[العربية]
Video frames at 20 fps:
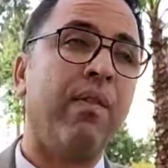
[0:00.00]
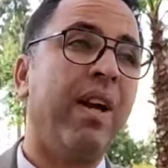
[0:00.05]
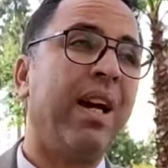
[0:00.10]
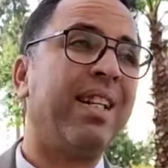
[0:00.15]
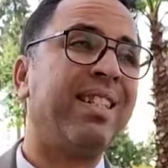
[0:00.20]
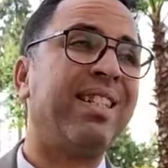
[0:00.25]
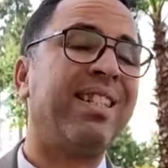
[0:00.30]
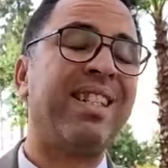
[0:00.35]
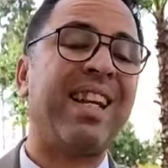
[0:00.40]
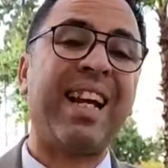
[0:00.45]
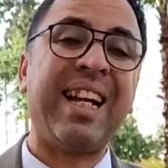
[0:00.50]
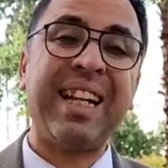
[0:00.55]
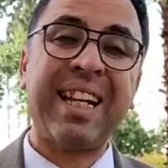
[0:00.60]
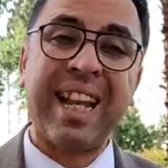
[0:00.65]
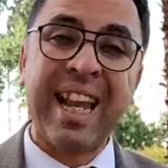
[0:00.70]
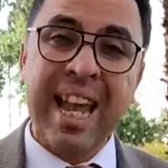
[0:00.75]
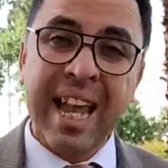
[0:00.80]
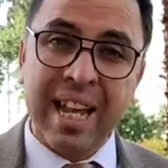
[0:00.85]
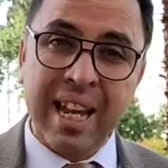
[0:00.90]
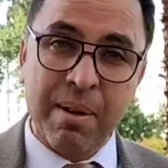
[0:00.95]
على الصعيد
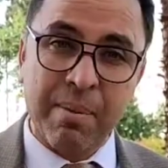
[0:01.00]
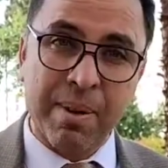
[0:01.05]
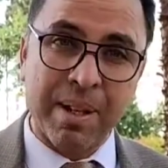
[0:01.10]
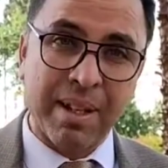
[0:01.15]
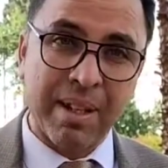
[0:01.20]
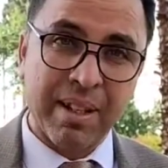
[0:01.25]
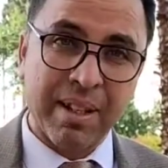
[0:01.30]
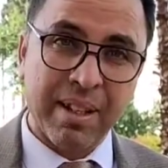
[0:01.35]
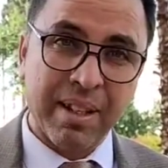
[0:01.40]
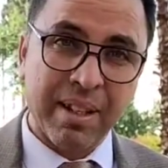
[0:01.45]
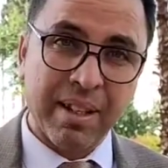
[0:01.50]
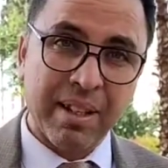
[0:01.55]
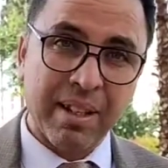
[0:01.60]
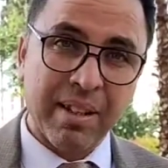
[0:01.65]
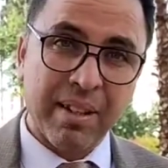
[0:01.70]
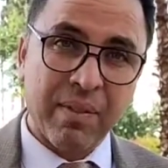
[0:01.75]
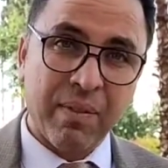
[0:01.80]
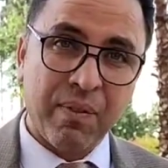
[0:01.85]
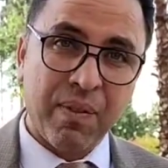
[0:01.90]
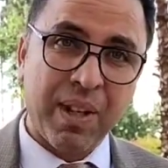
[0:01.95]
العالمي
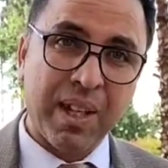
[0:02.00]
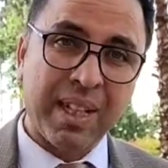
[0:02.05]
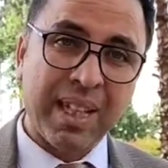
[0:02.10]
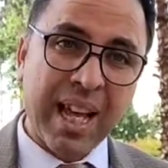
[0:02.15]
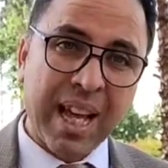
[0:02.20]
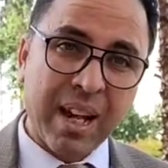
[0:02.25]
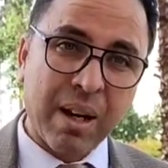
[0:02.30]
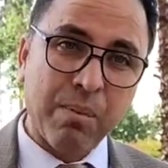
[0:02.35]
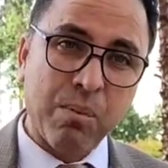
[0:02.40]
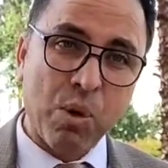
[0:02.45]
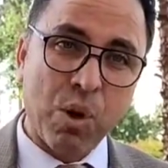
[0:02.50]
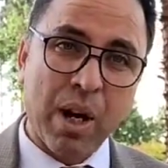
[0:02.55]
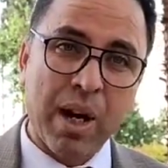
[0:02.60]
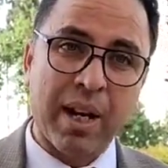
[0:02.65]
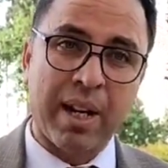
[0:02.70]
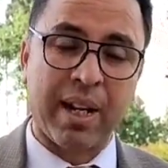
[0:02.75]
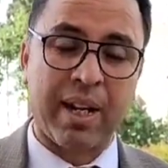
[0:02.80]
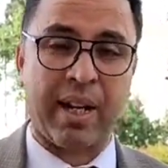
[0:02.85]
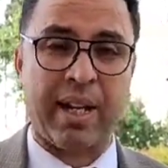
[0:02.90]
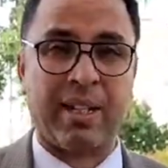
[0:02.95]
في إطار
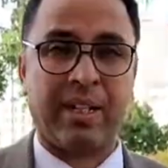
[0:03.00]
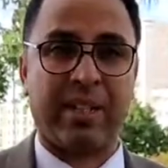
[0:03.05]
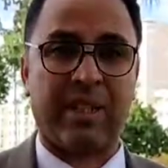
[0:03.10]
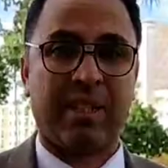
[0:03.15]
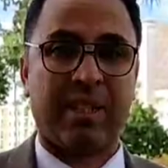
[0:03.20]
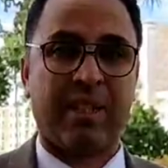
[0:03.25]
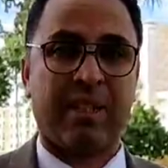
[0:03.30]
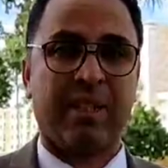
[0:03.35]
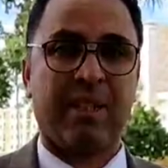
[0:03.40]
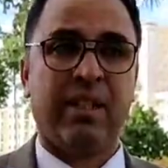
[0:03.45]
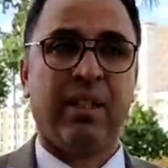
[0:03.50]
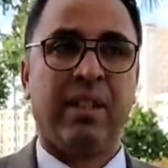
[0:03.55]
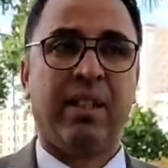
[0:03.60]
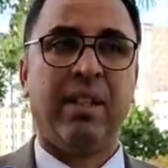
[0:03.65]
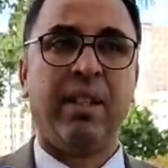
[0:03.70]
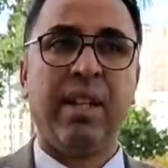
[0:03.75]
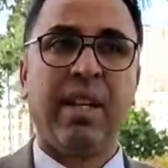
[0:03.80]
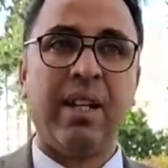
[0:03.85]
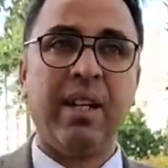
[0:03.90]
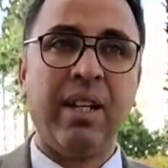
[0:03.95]
المقارنات
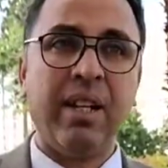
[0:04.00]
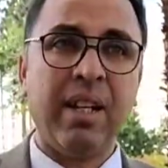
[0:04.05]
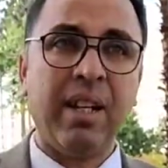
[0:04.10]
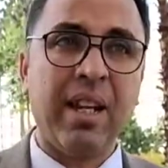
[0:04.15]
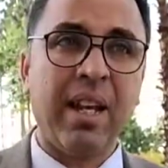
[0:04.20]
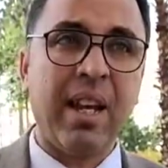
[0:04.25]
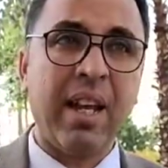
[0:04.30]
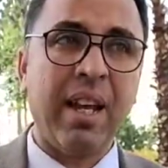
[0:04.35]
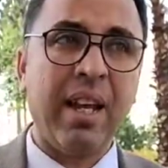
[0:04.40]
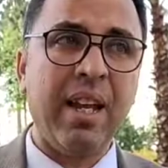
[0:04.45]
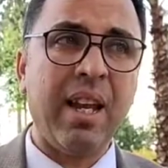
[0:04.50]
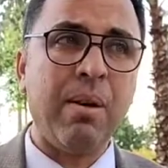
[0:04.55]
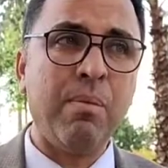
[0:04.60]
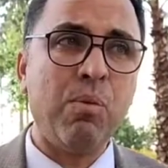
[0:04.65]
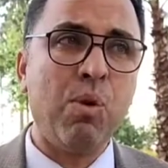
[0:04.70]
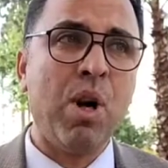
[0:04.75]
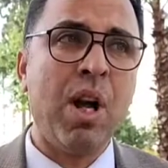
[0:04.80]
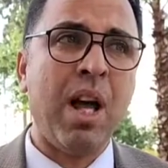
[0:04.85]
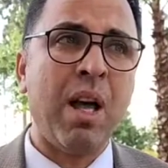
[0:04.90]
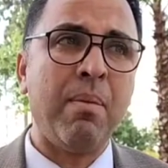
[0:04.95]
يعني أن
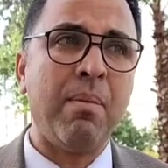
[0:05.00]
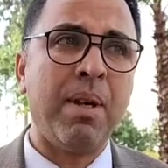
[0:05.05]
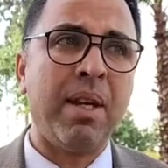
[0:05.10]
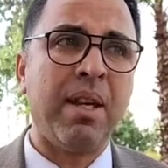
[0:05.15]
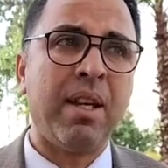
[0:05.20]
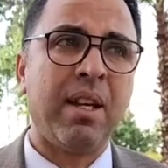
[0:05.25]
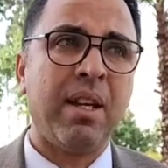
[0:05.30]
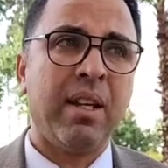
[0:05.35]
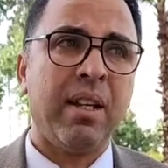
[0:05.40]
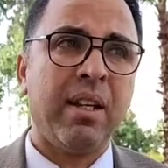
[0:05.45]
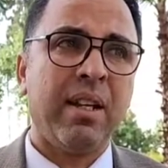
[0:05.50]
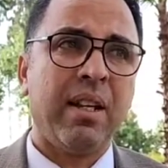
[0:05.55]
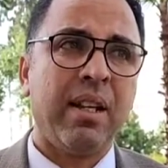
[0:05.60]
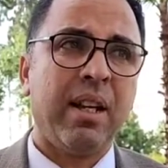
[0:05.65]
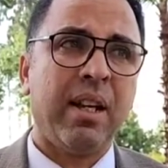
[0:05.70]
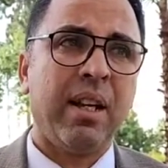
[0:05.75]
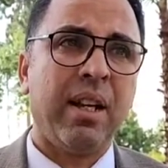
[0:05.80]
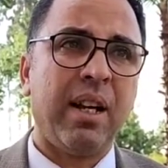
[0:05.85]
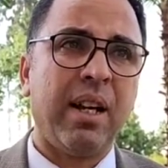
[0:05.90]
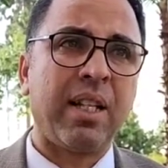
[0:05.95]
المحامي
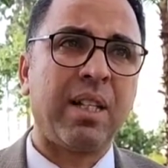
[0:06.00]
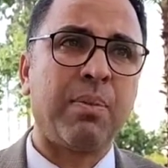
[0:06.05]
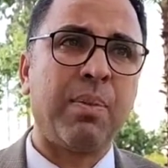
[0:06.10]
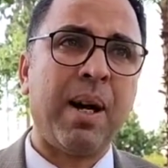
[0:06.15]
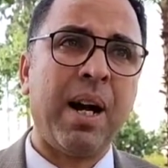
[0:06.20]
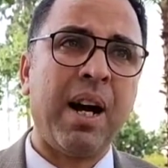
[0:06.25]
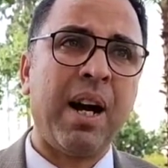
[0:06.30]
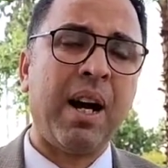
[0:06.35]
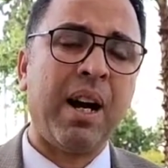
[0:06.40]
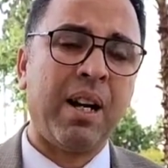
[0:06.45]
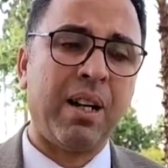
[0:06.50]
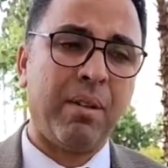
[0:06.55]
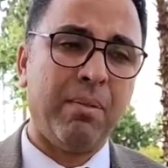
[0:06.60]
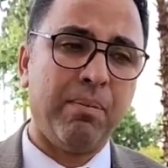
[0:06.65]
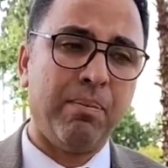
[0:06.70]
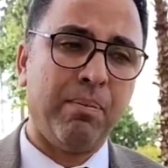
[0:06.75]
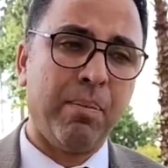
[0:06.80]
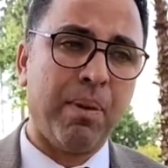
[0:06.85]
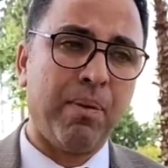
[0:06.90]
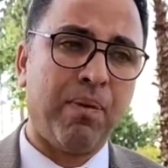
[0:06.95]
آه، أصبح
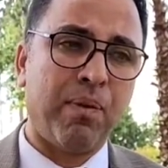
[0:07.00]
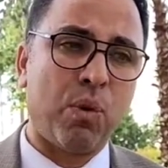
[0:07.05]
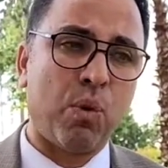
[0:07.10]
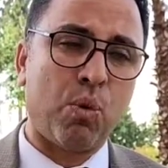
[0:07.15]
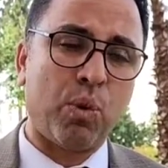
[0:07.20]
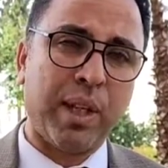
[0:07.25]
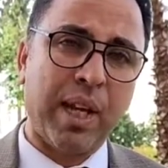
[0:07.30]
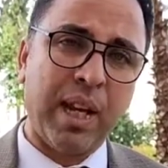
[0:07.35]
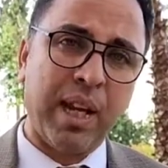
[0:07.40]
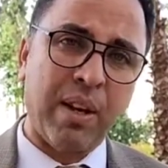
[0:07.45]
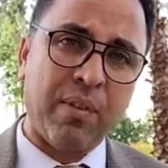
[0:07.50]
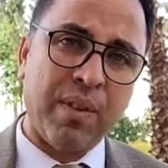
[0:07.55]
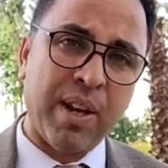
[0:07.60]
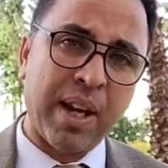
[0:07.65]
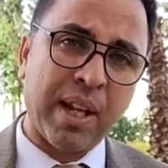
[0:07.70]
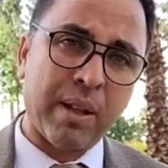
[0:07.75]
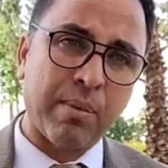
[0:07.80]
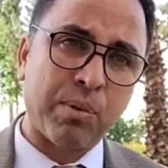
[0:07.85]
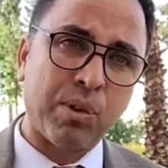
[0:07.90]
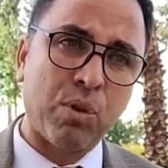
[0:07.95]
مفروض عليه في
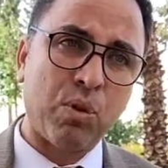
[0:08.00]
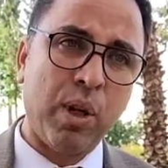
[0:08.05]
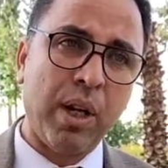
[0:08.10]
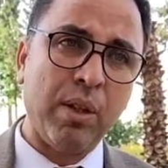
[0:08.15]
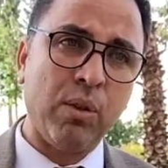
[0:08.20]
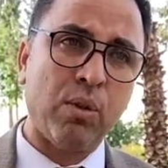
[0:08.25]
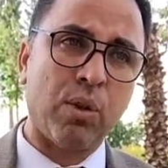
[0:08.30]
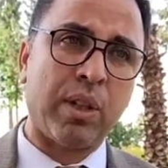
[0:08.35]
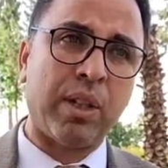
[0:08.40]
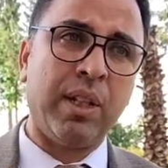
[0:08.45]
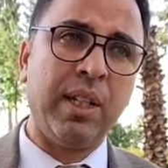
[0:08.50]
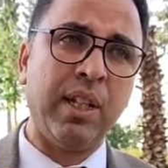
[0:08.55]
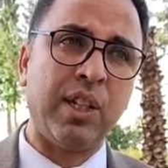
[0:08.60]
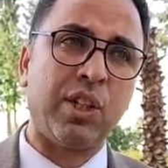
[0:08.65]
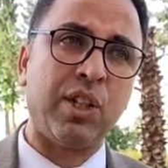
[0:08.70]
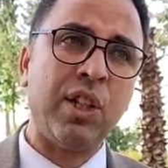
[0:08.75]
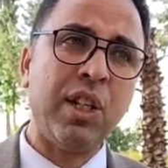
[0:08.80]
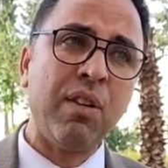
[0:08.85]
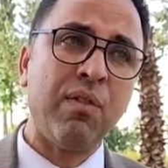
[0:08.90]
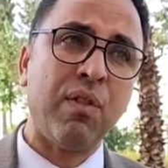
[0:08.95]
هذا المشروع أن يؤدي
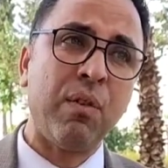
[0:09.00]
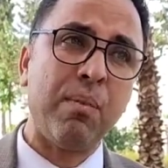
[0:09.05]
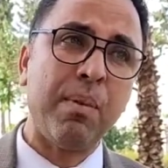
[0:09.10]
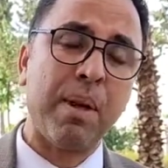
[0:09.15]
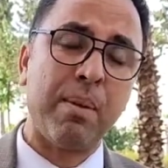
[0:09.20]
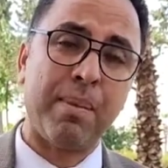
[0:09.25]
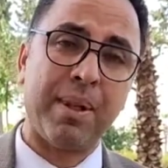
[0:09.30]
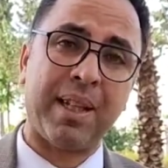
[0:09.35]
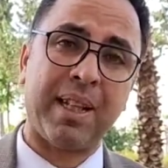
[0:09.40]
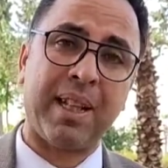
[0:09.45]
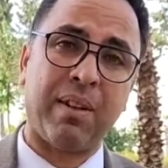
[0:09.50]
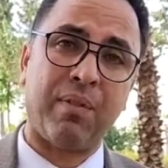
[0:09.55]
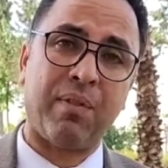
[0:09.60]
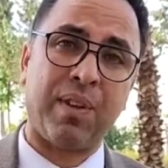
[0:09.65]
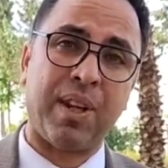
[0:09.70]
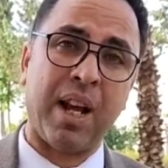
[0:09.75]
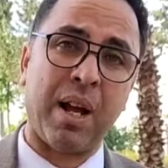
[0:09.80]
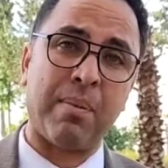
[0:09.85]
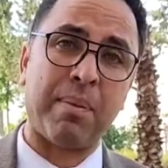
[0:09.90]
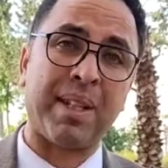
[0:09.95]
20% من
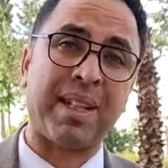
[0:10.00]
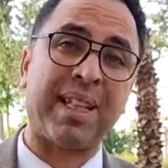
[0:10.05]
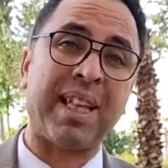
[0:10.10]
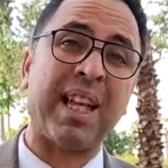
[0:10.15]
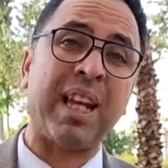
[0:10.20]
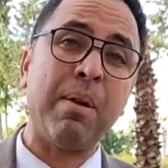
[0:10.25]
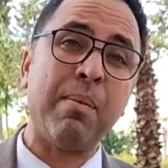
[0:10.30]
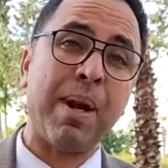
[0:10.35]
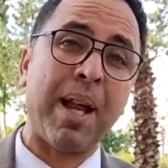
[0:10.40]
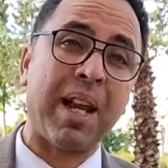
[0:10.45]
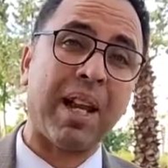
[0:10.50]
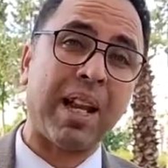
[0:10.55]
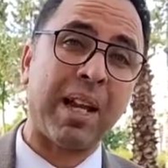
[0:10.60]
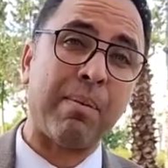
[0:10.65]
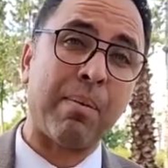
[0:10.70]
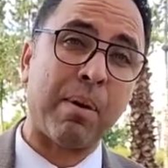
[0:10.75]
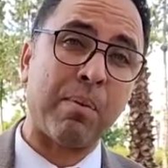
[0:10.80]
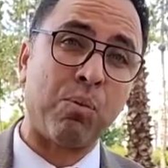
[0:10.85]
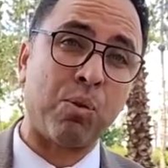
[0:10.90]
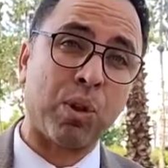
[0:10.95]
التهفية من الضريبة على
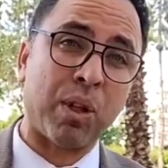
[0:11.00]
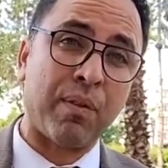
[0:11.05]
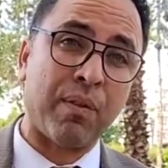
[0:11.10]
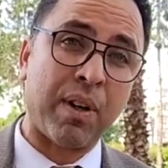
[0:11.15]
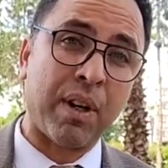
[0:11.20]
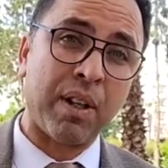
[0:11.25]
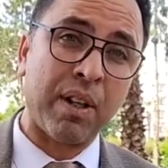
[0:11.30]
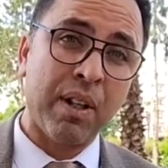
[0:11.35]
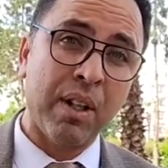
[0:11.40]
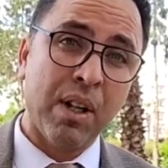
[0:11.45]
القيمة المضافة